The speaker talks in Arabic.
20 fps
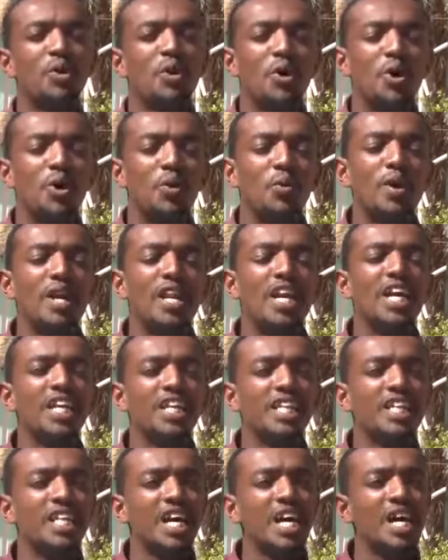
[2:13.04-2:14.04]

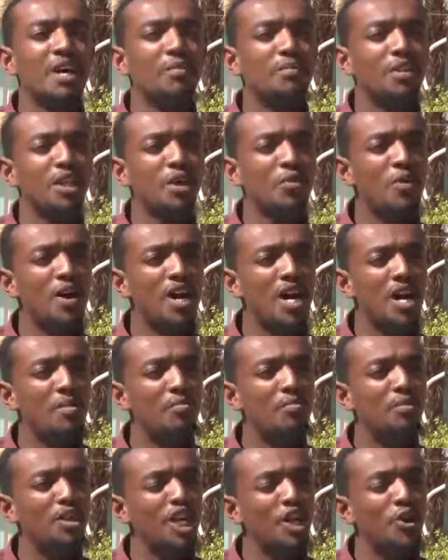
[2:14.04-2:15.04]
والأيتام
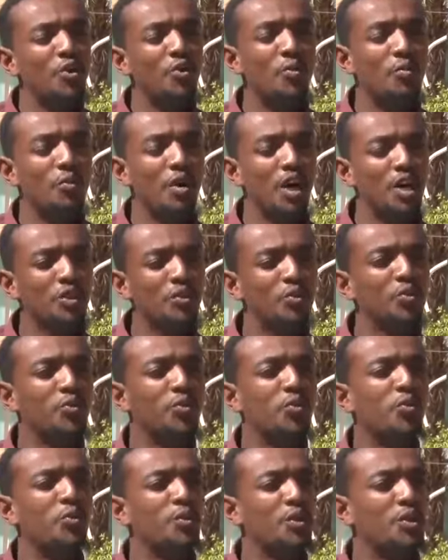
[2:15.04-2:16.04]
دوام ليهم
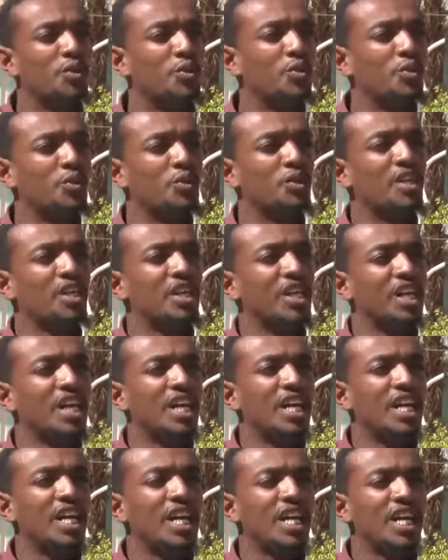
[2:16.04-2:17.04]
عطوف وودود
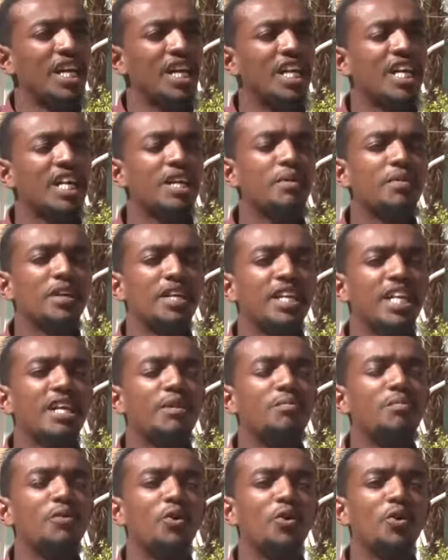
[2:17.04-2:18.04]
كرمك يا
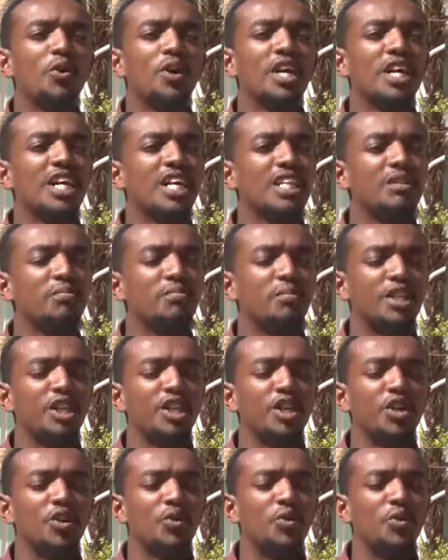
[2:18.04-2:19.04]
المعوق غطمت
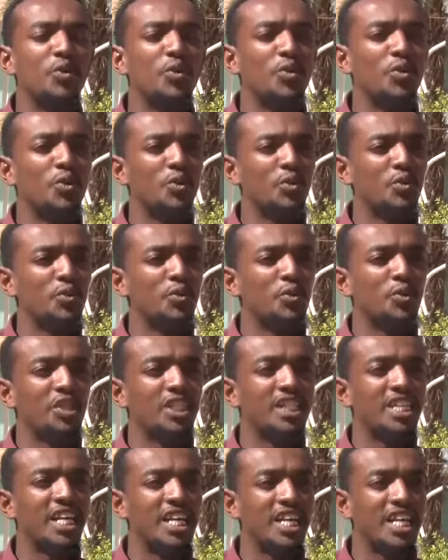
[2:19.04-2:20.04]
لقول حدود
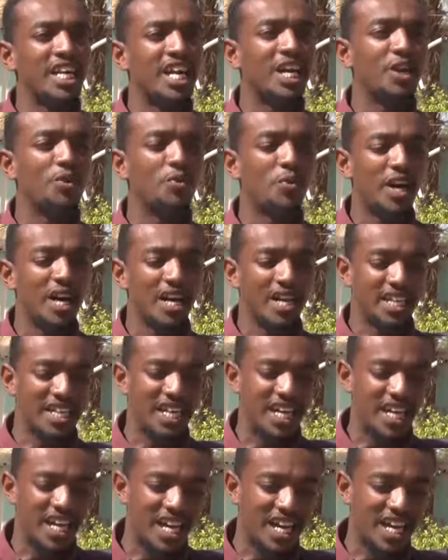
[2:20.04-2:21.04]
شقاق وعرة
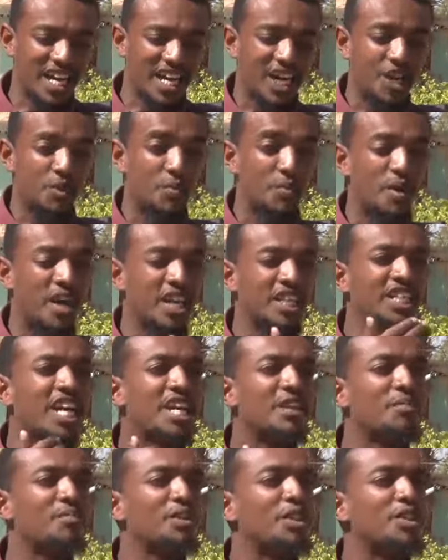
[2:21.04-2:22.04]
العركم
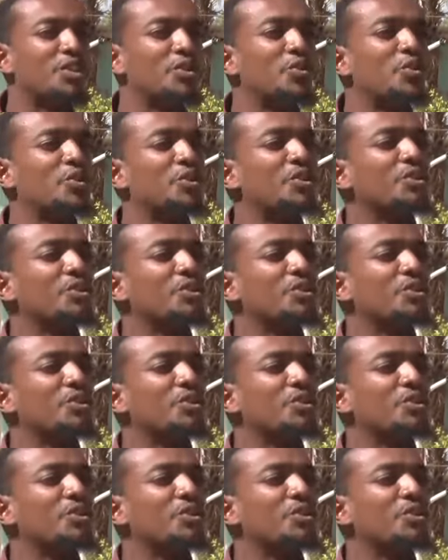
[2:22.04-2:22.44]
هشاي مندود